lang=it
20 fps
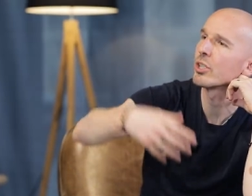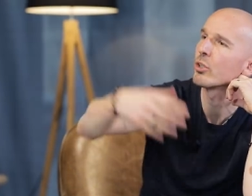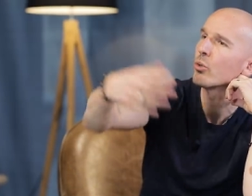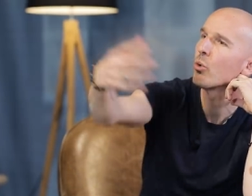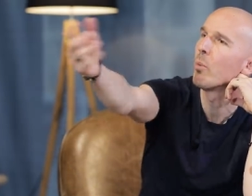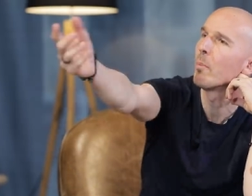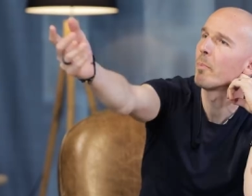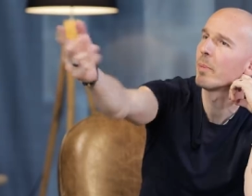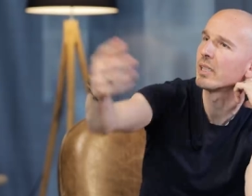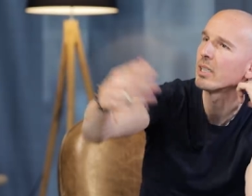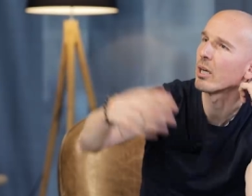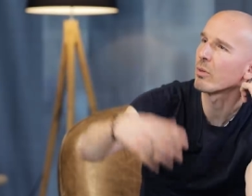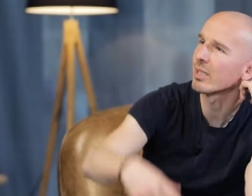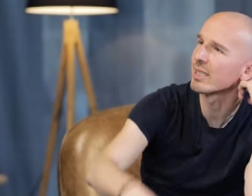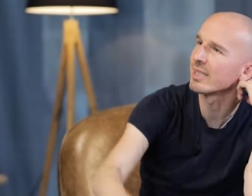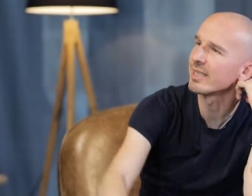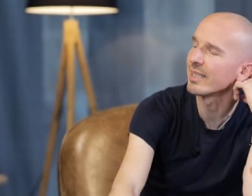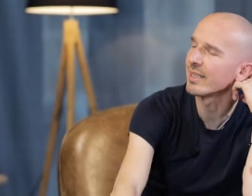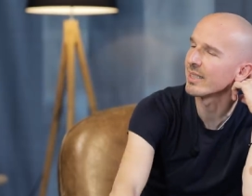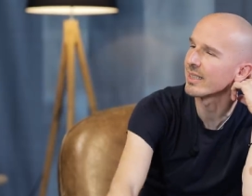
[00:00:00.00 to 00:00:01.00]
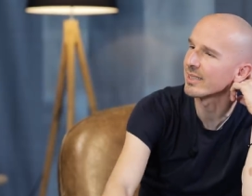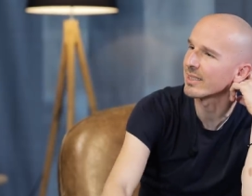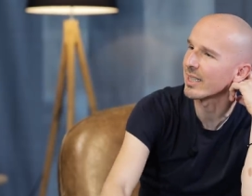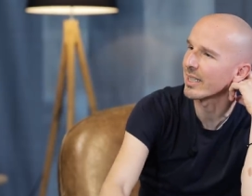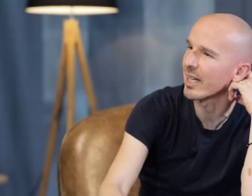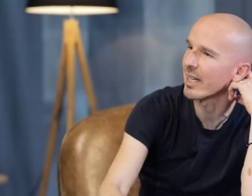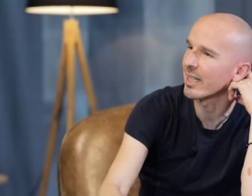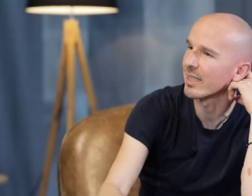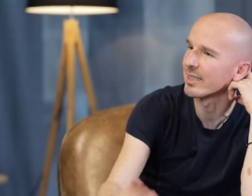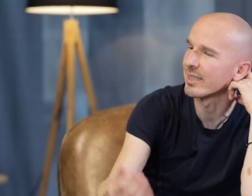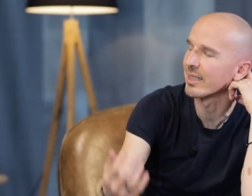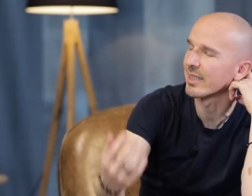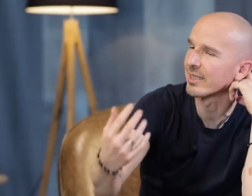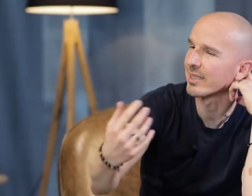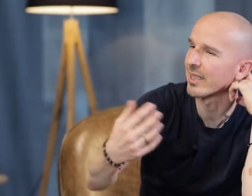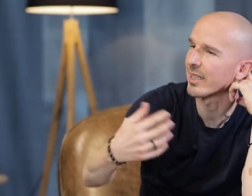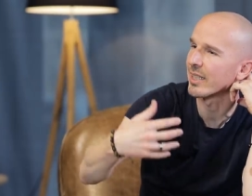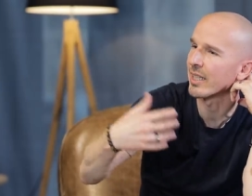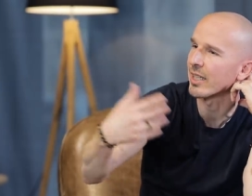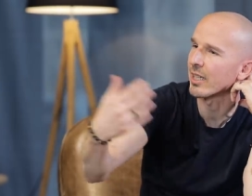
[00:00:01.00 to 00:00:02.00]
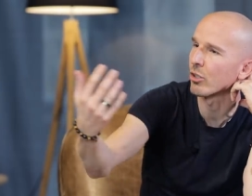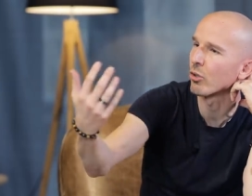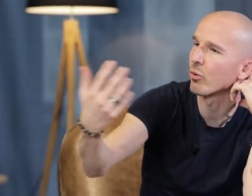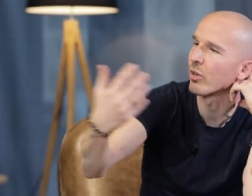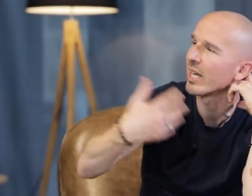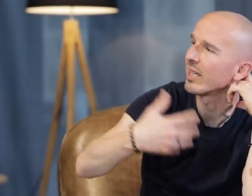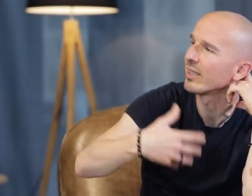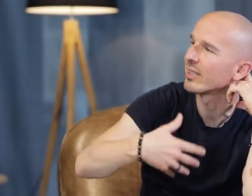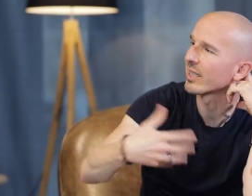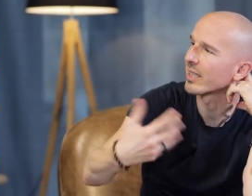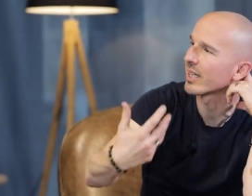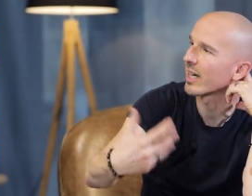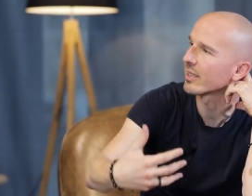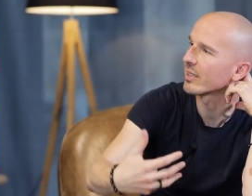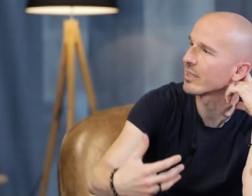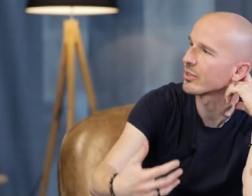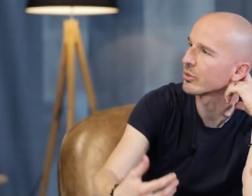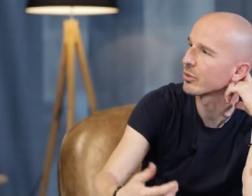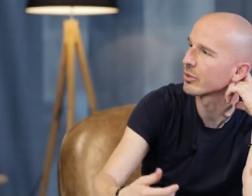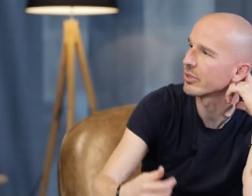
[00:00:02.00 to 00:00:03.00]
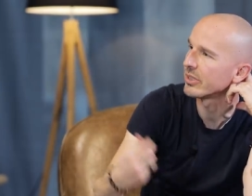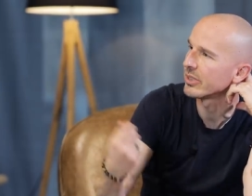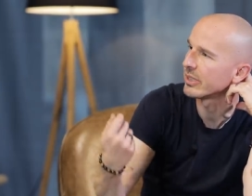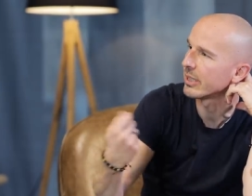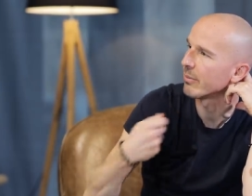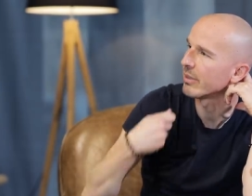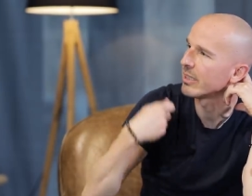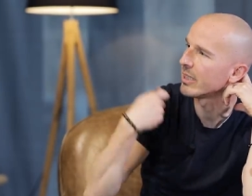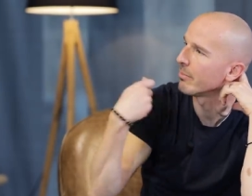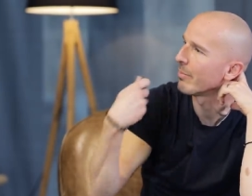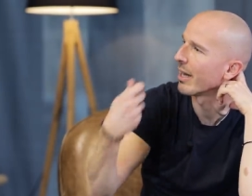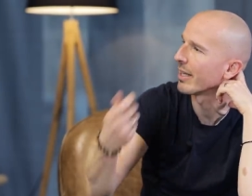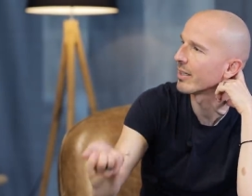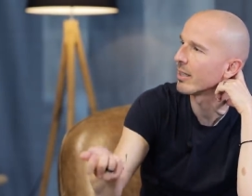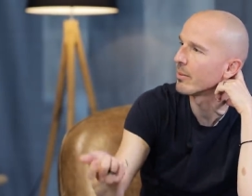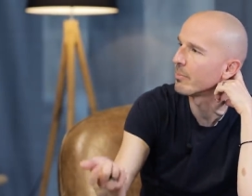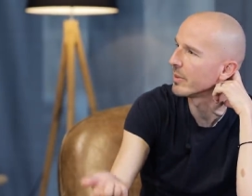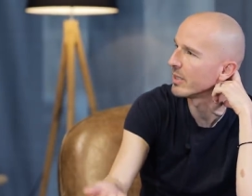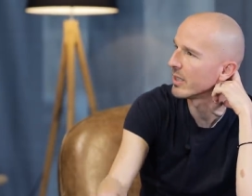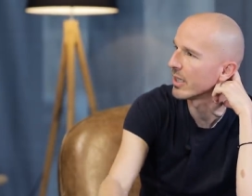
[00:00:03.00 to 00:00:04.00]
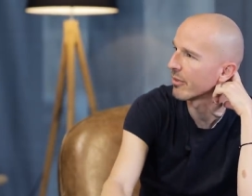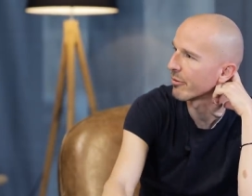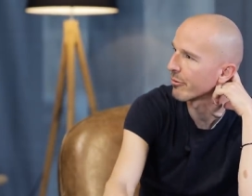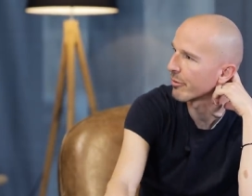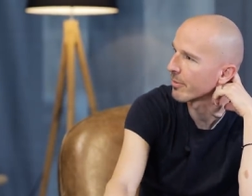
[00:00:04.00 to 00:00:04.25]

se compri da un'azienda straniera, l'azienda straniera no, non certo. è integrata in questo sistema corretto, e ti manda il PDF.